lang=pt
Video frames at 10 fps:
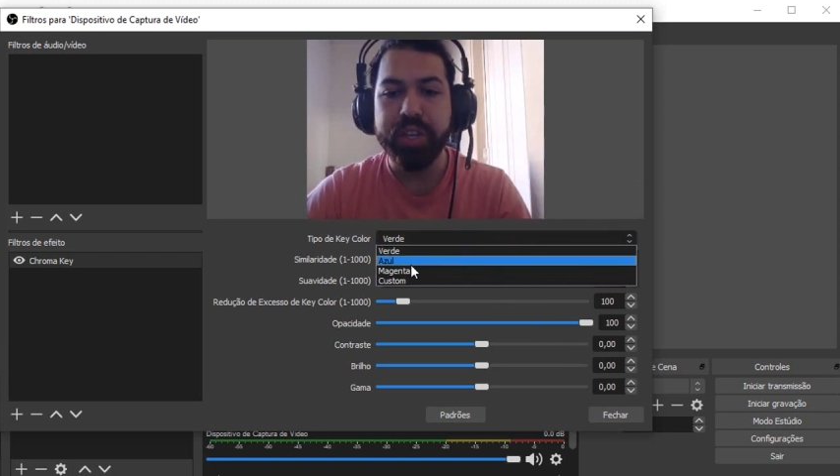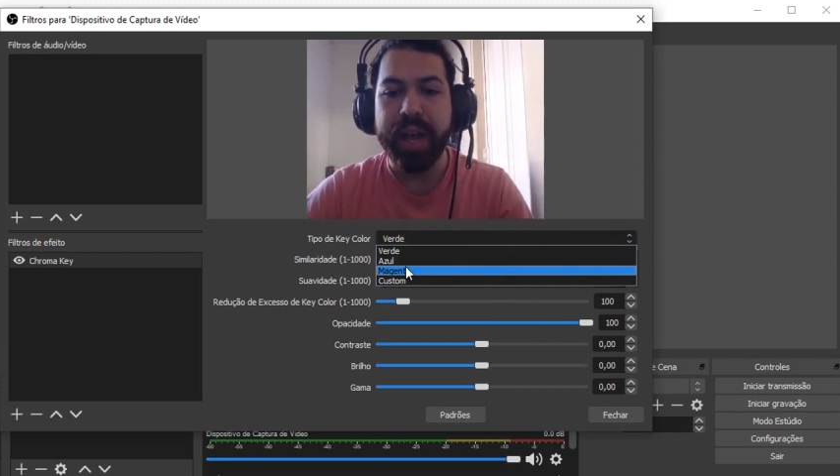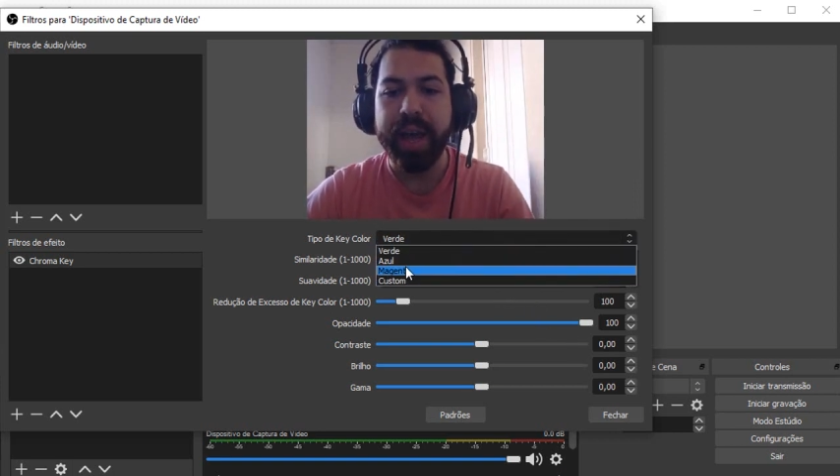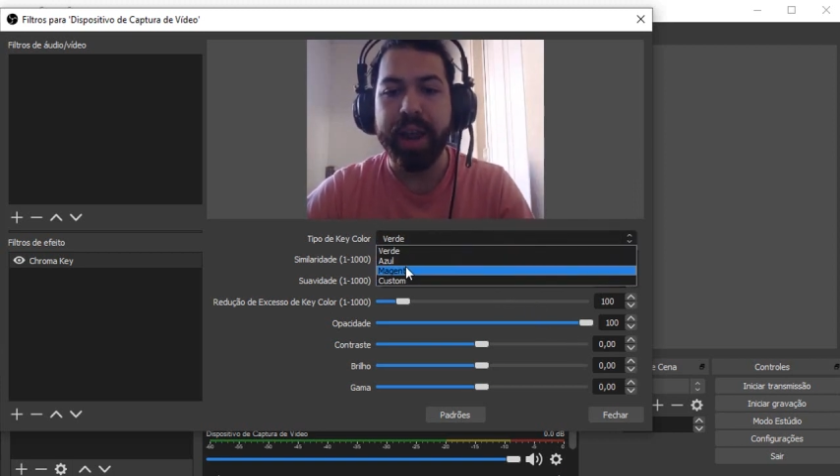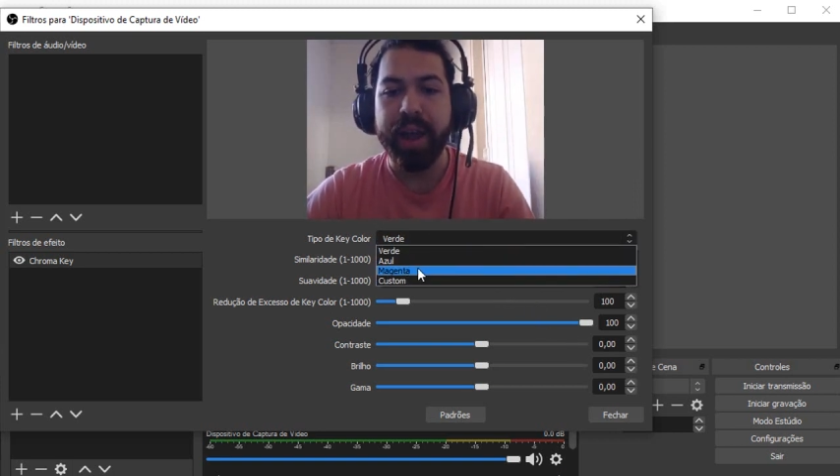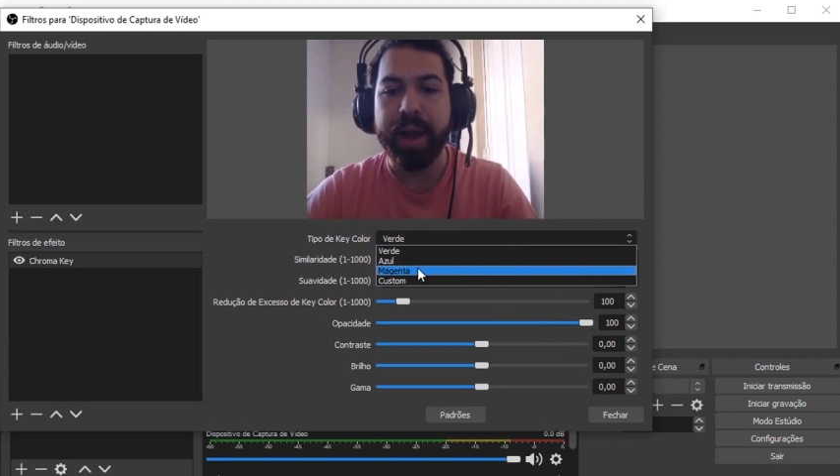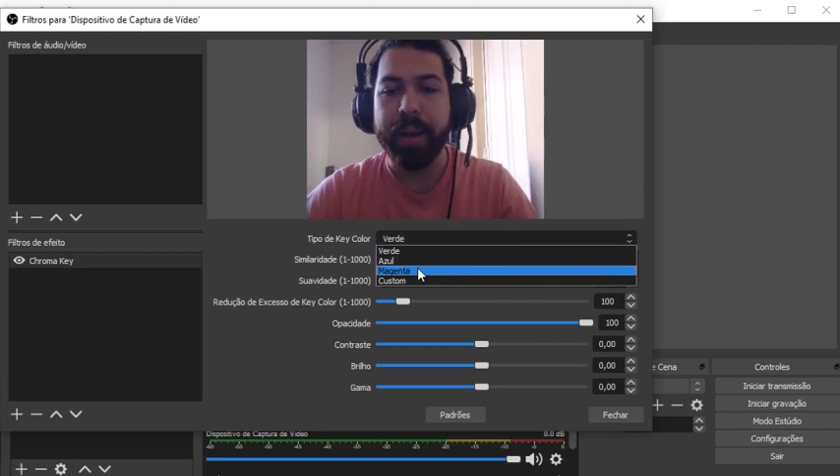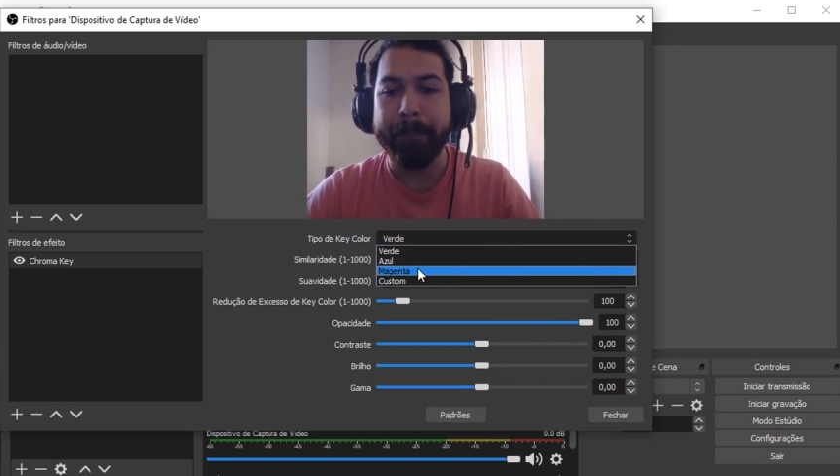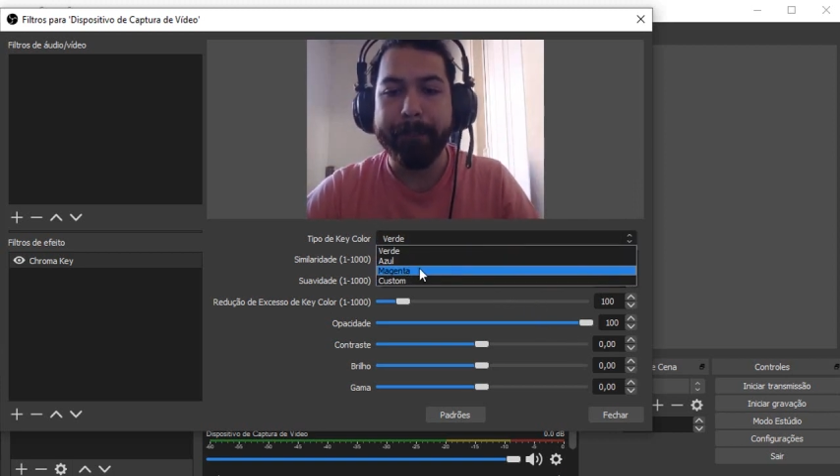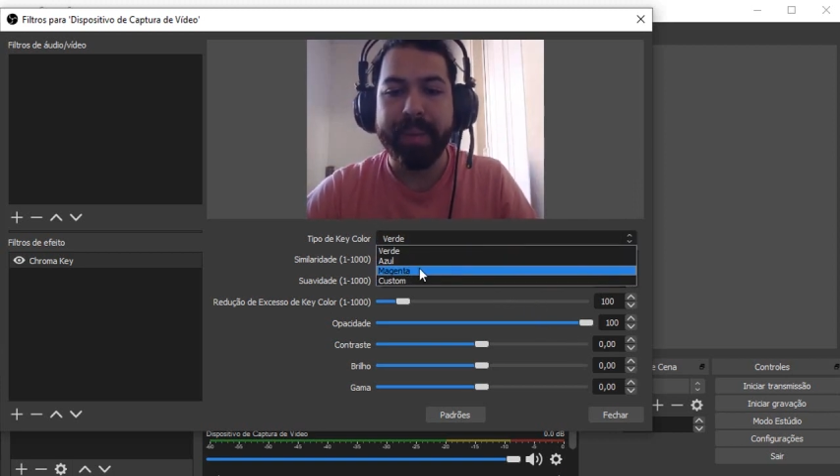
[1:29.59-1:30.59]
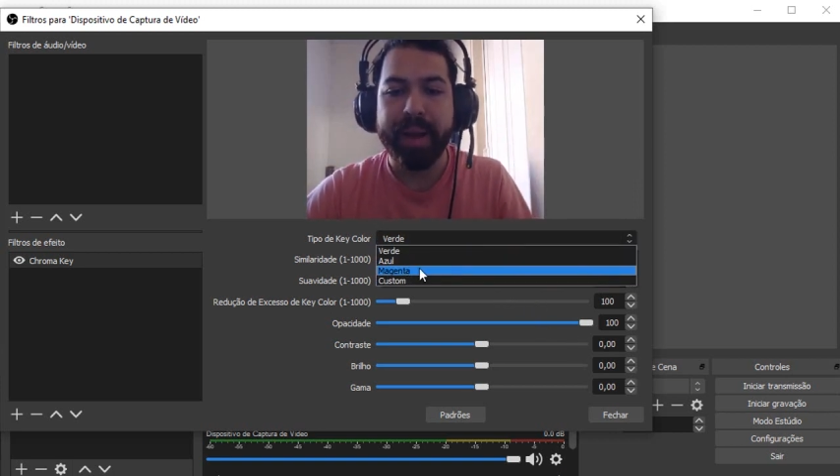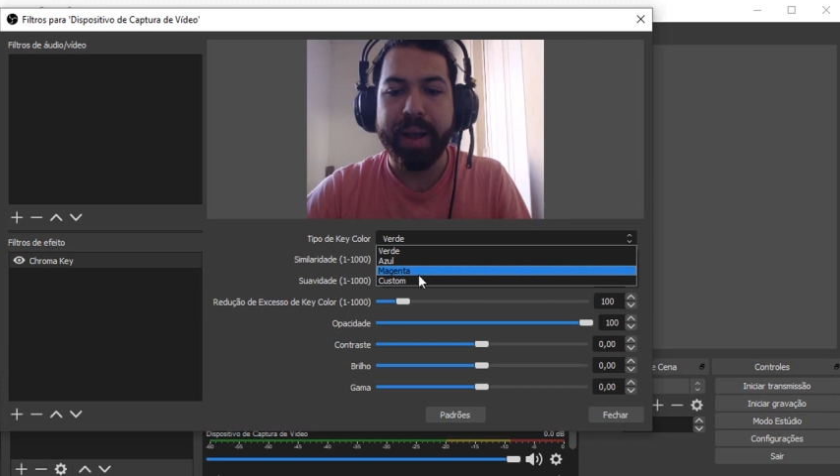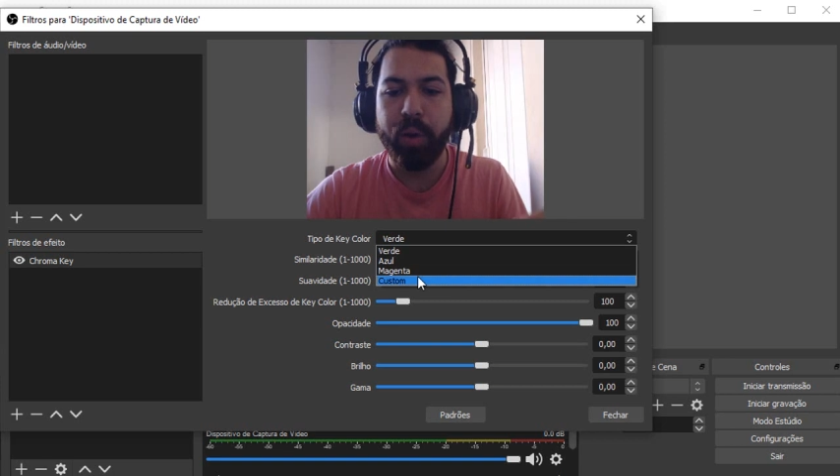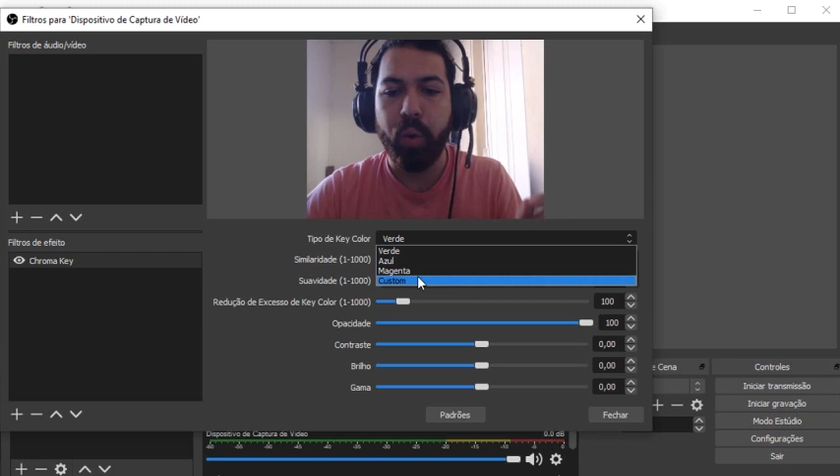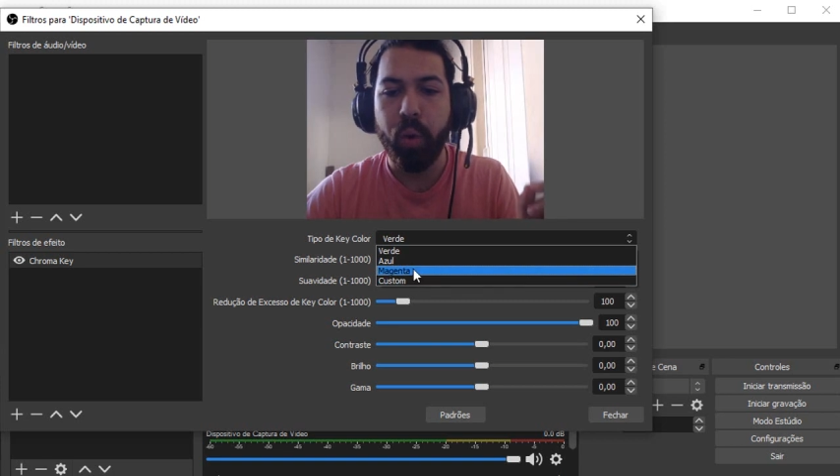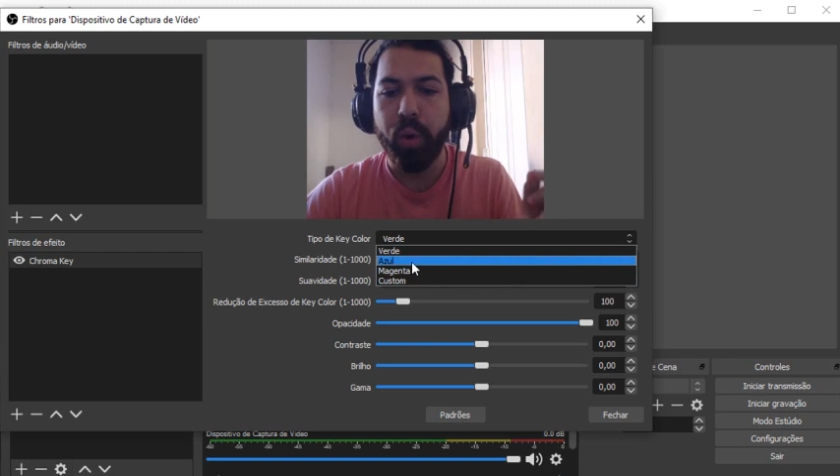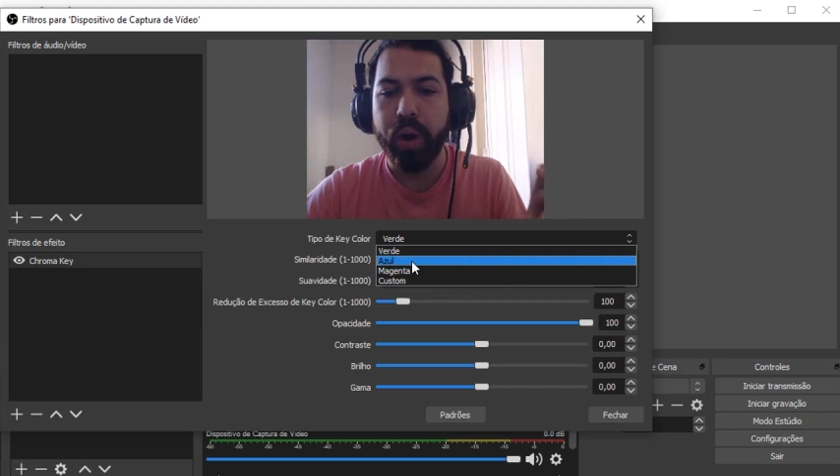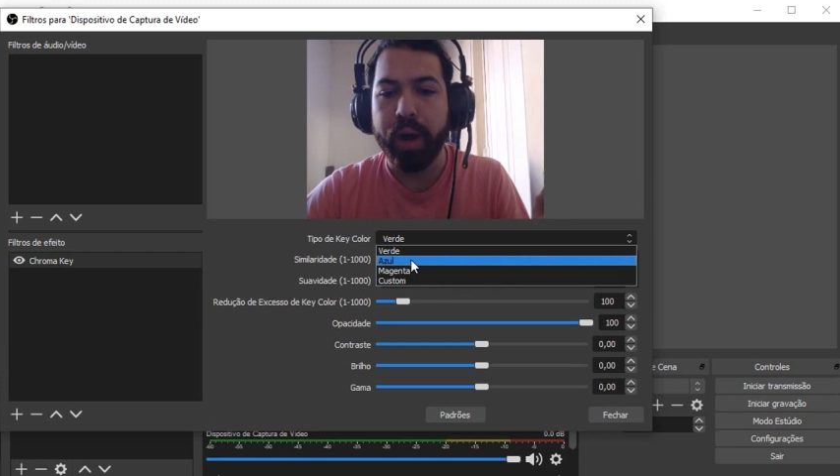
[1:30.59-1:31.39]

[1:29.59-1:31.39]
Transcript: a, a cor